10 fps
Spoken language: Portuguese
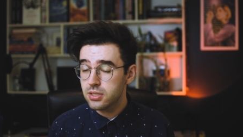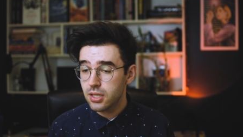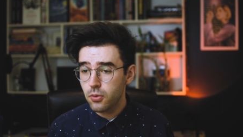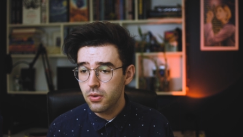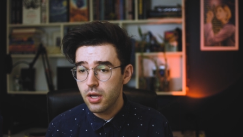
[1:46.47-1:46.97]

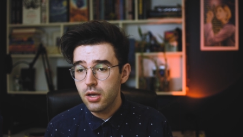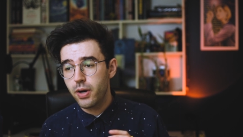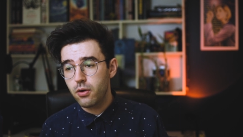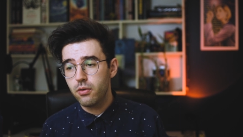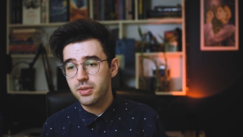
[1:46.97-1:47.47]
Então,
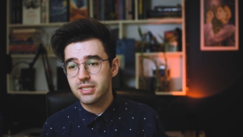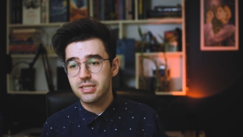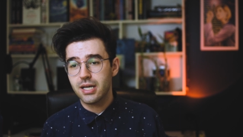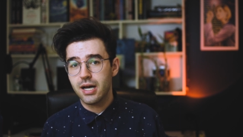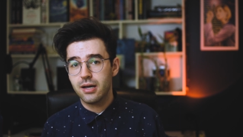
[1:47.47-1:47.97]
para
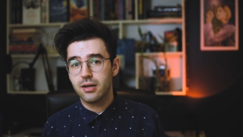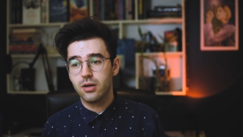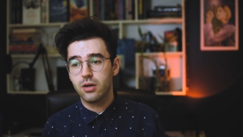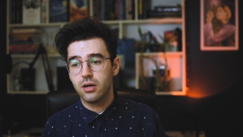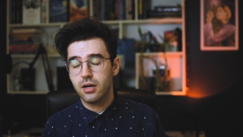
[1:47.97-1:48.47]
começar
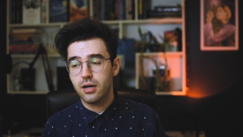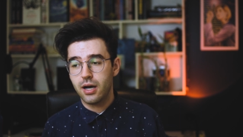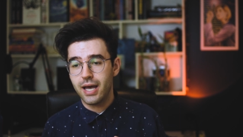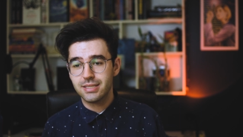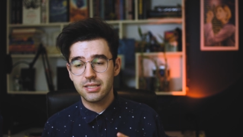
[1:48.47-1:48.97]

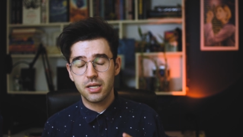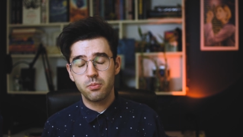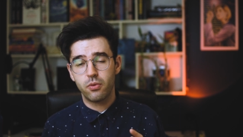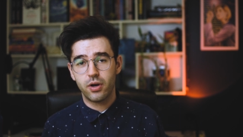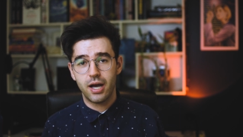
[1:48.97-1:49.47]
ah, essa
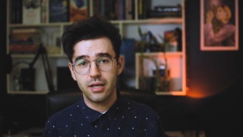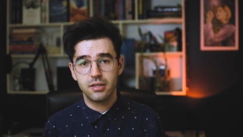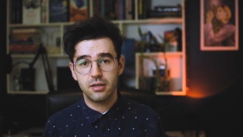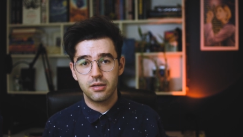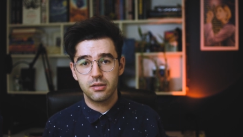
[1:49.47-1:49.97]

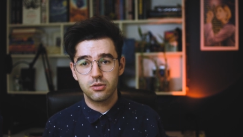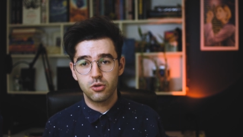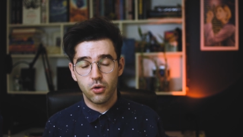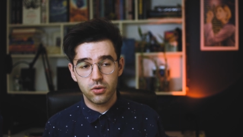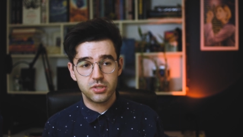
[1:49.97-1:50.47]
temporada
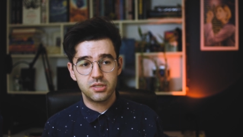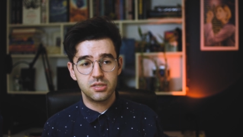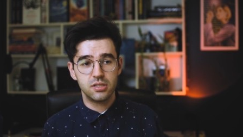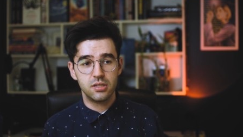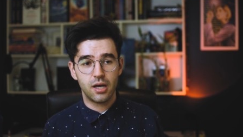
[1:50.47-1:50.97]

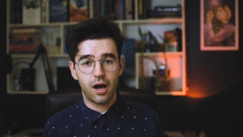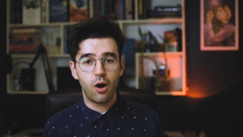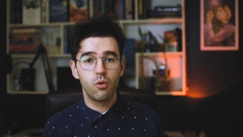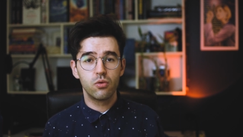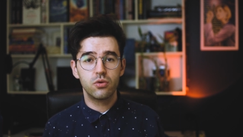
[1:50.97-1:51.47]
trouxe
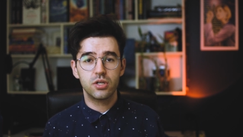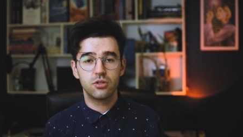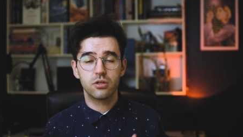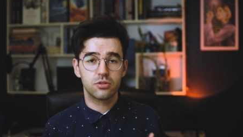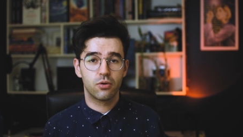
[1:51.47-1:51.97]
algo que
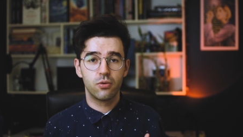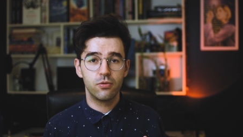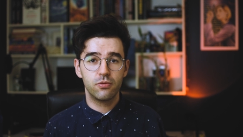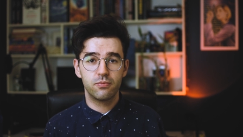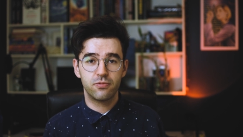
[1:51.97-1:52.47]
Doctor
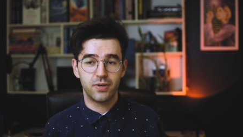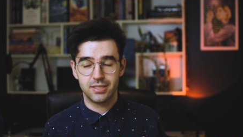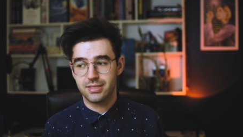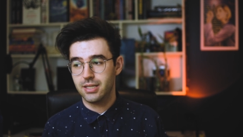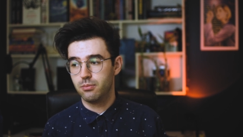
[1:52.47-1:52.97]
Who
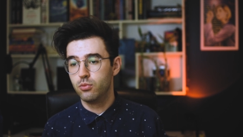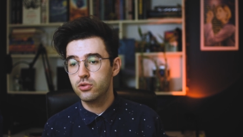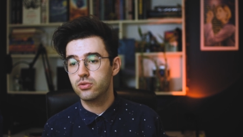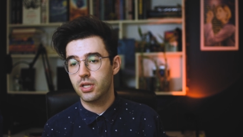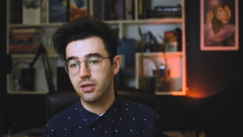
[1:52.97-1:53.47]
fazia
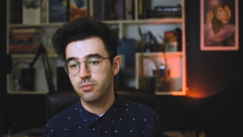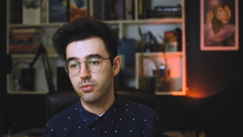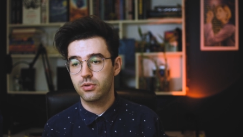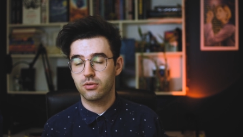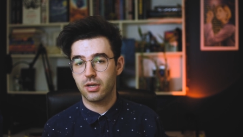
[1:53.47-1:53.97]
muito
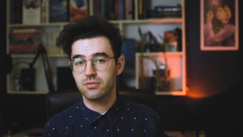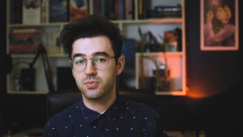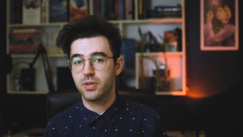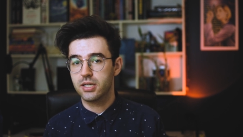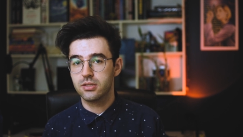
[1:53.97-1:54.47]
tempo, que eu estava
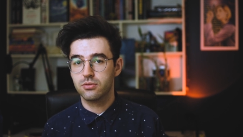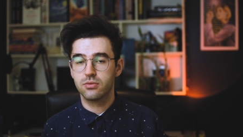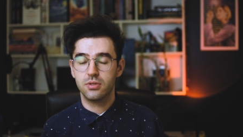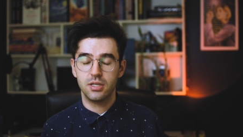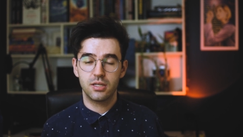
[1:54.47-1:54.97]

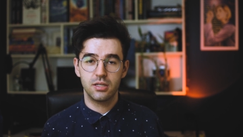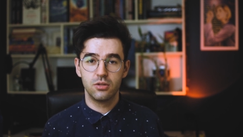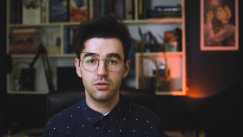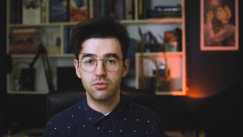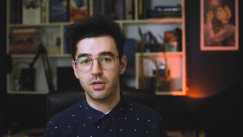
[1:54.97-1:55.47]
esperando e que
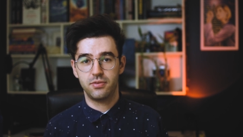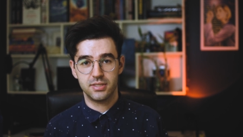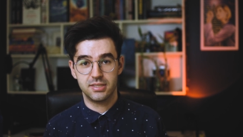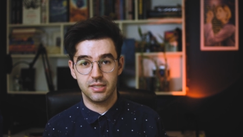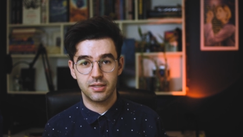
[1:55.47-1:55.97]
nunca
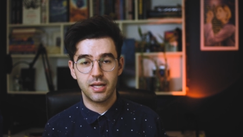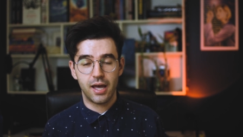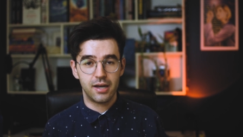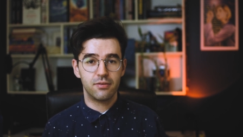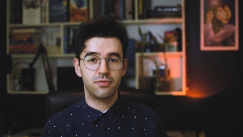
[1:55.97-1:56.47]
fazia, que
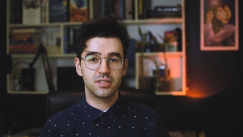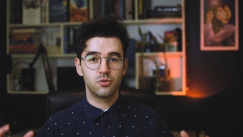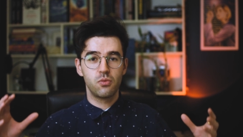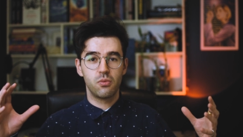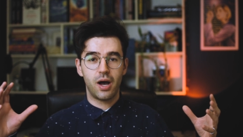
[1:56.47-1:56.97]
era fazer
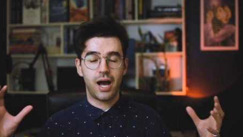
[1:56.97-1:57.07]
um